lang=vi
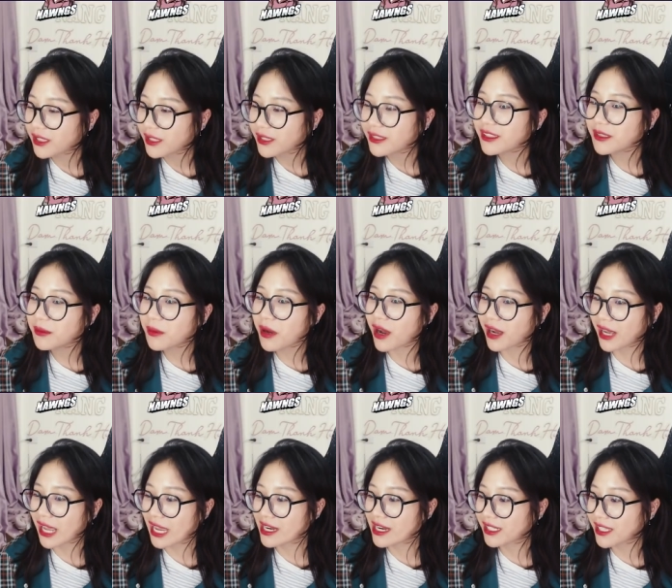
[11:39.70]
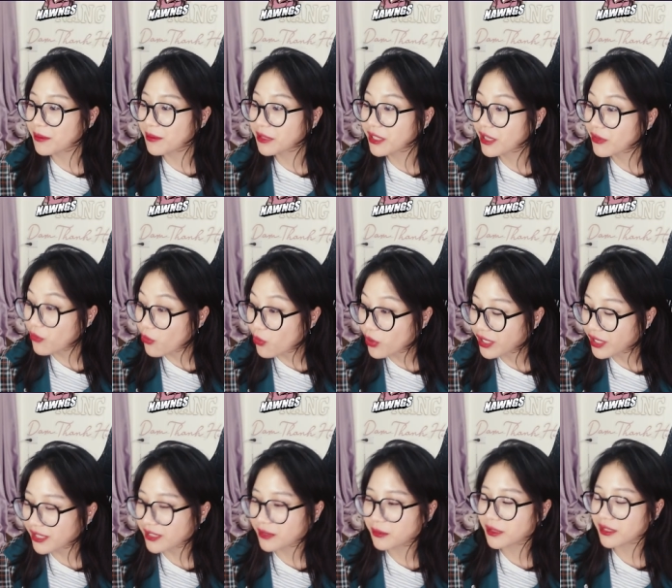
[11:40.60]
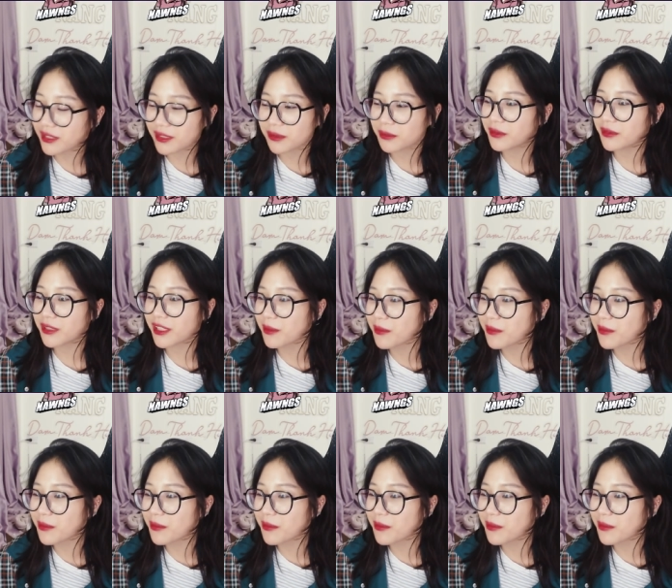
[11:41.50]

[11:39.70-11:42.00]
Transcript: nhưng mà ở cạnh người ta mình thấy vui ấy. mình thấy